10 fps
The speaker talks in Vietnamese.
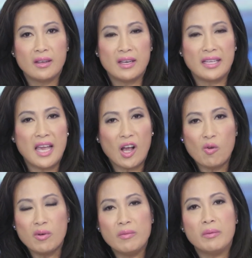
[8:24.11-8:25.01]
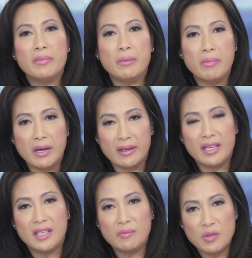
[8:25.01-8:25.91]
làn da không có bị bừng bừng khi
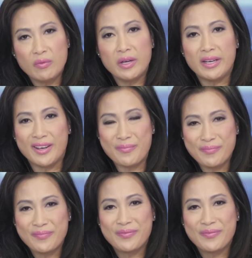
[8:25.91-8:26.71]
tiếp xúc với hơi nóng